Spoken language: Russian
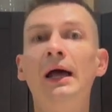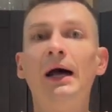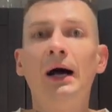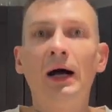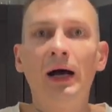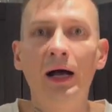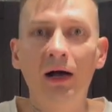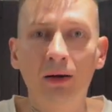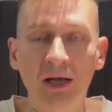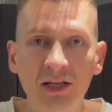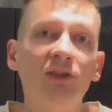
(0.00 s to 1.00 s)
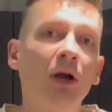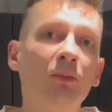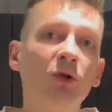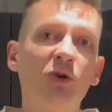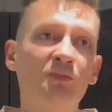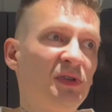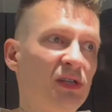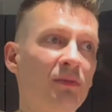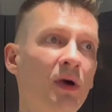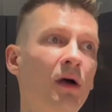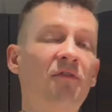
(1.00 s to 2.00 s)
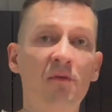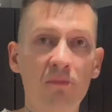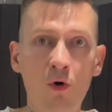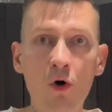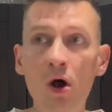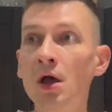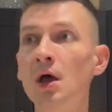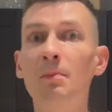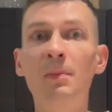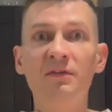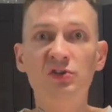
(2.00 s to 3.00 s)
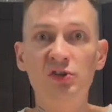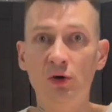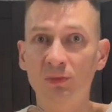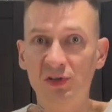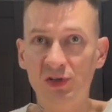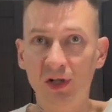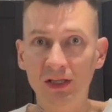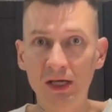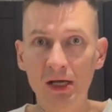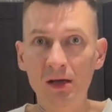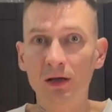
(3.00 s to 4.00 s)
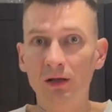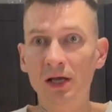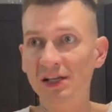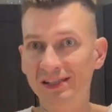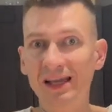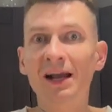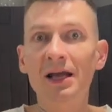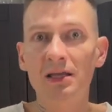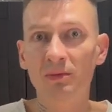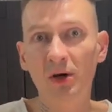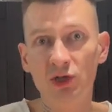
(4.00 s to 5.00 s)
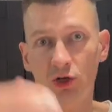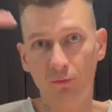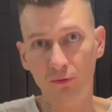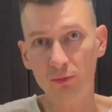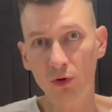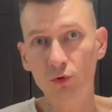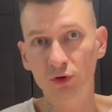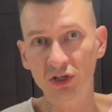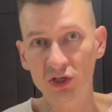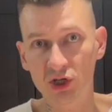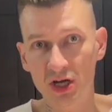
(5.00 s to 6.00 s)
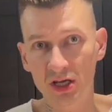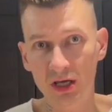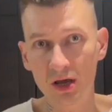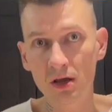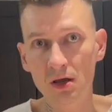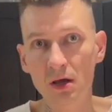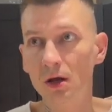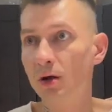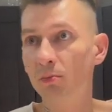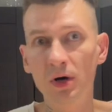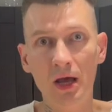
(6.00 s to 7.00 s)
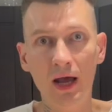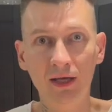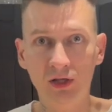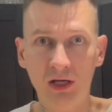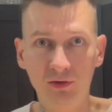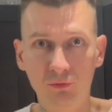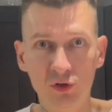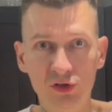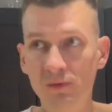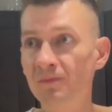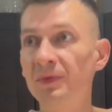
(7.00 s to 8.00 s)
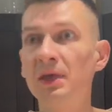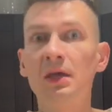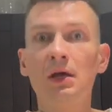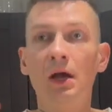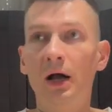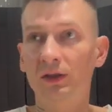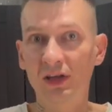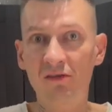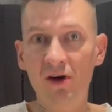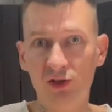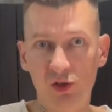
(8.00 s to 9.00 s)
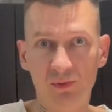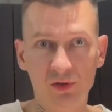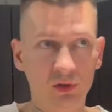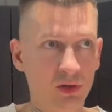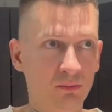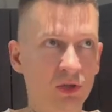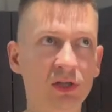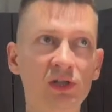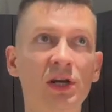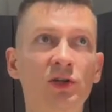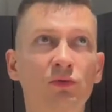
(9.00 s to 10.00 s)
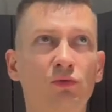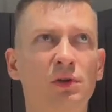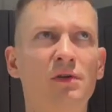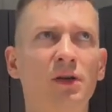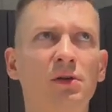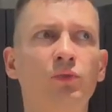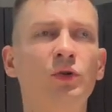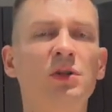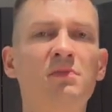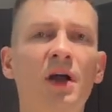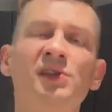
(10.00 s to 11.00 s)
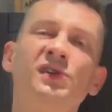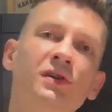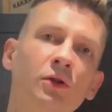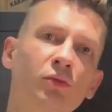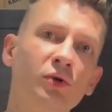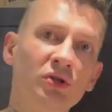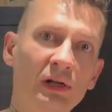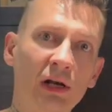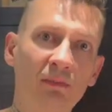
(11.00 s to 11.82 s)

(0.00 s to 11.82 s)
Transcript: А, когда ты работаешь по системе ФБО, мы везем на склады, да, заранее менеджер формирует ячейки, мы это отвозим. Товар, собственно, там недели, ну, наверное, будет добираться, я думаю, недели